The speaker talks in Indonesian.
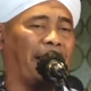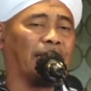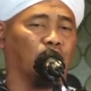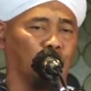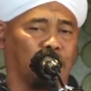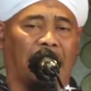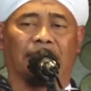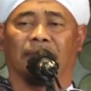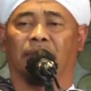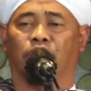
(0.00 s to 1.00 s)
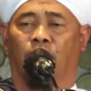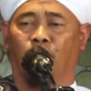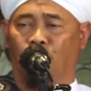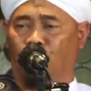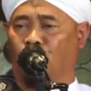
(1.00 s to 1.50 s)
panutan
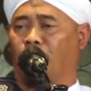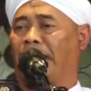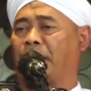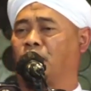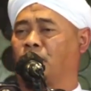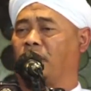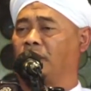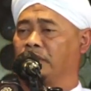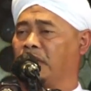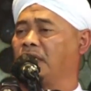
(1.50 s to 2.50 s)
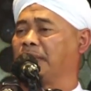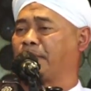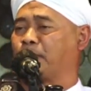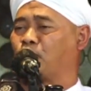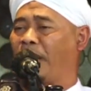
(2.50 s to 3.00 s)
seluruh makhluk Allah di
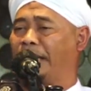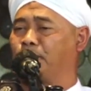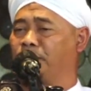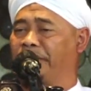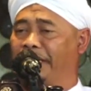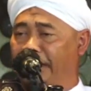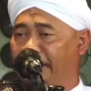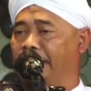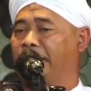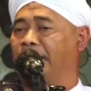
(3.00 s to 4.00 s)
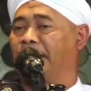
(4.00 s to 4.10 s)
permukaan bumi ini